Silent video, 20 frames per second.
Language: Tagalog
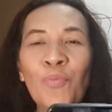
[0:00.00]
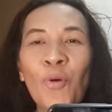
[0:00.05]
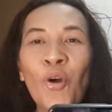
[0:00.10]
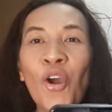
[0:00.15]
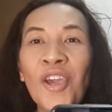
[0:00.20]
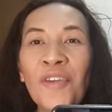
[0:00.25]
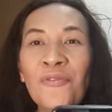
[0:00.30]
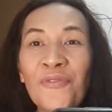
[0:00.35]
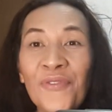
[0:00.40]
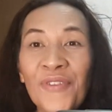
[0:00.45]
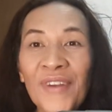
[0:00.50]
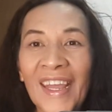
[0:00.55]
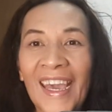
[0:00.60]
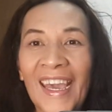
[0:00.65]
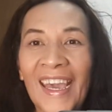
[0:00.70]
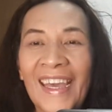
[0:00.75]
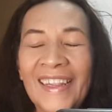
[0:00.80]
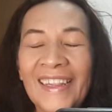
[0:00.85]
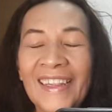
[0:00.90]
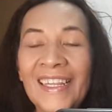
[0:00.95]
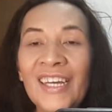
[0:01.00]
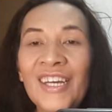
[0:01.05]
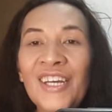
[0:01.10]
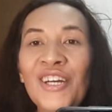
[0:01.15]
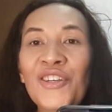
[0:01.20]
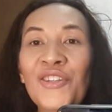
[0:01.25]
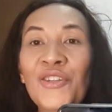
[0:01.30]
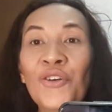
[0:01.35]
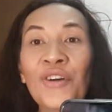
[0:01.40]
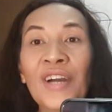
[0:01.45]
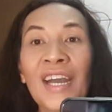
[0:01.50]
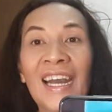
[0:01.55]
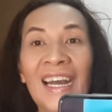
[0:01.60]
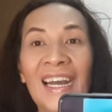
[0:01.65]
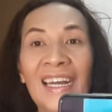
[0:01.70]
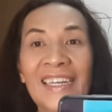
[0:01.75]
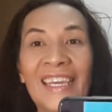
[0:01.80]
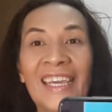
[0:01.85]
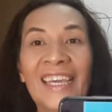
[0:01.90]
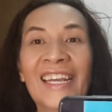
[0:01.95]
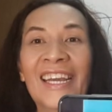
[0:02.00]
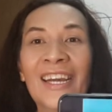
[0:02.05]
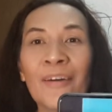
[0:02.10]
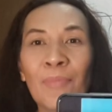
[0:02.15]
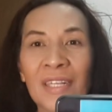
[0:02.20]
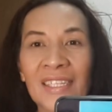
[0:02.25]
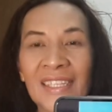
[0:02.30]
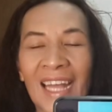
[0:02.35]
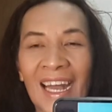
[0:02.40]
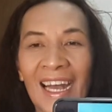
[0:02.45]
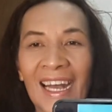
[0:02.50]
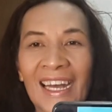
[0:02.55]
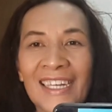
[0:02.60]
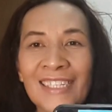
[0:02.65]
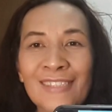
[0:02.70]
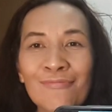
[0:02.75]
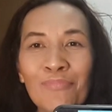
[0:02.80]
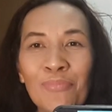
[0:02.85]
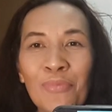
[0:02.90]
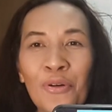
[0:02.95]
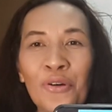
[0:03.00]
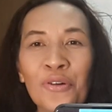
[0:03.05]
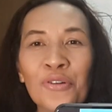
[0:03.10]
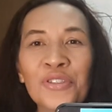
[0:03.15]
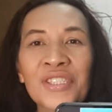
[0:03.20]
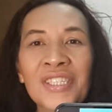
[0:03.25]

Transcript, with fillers: boyfriend nung aking kabataan po.